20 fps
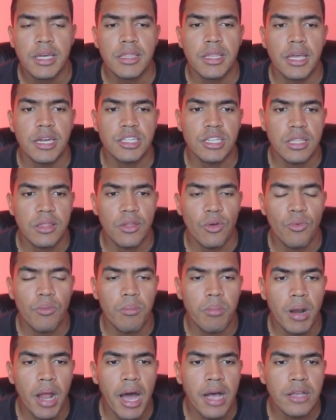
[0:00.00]
né, já tem um
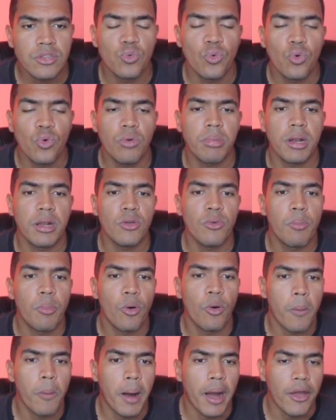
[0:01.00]
braço e um ombro ali um
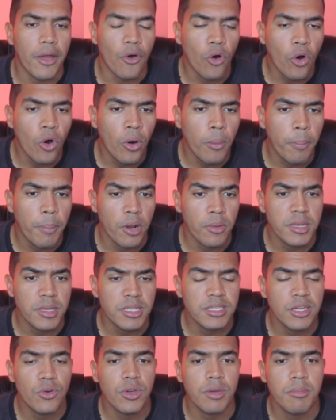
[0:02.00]
pouco maior, pelo
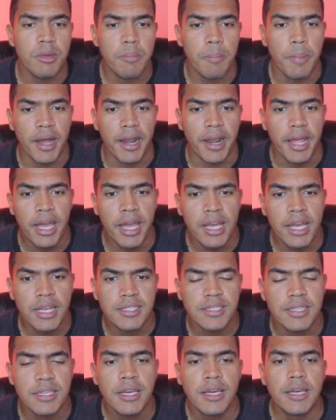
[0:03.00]
menos é o que me
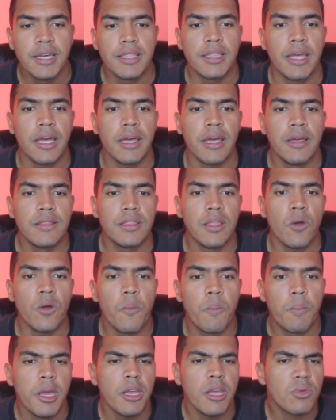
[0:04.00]
parece, né, tem
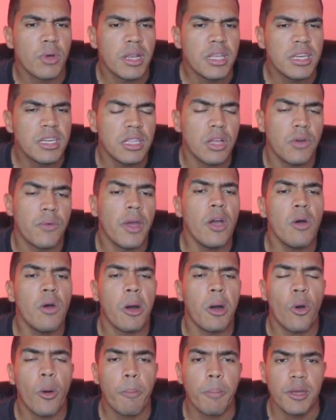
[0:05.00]
um peito ali que não é o
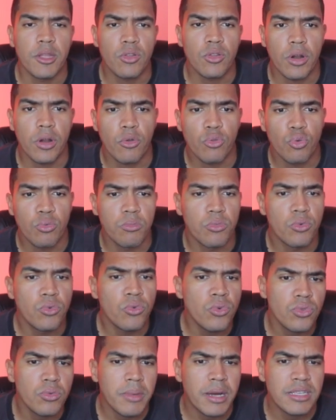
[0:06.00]
maior peitoral do
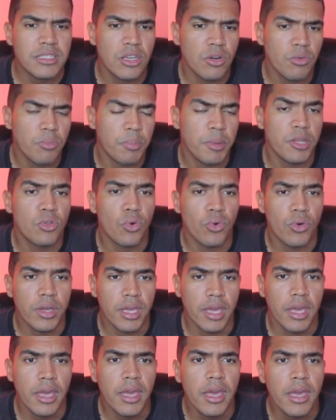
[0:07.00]
mundo, mas é um peito
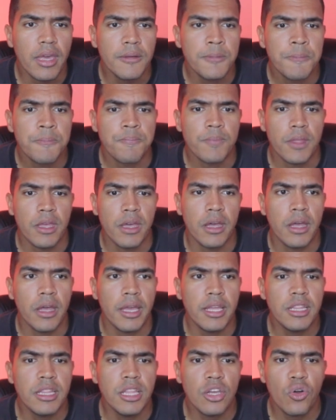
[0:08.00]
ok,
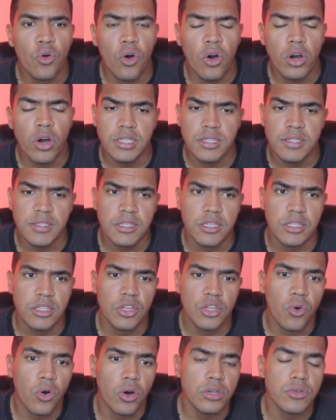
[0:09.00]
é, e de costa sim,
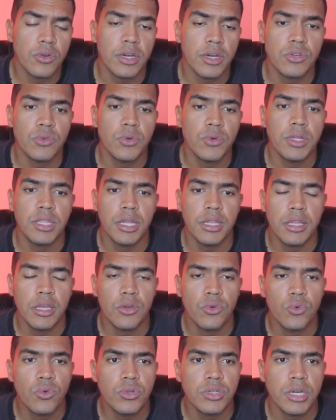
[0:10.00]
de costa eu acho que o Andrei
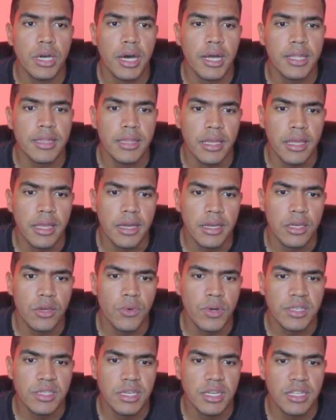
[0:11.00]
Deyu já tem aqui
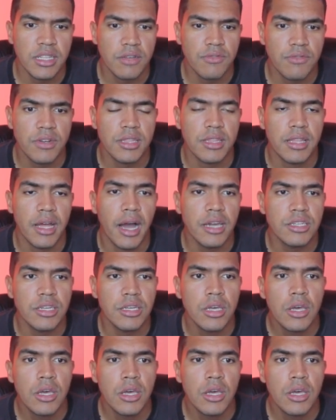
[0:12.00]
uma certa vantagem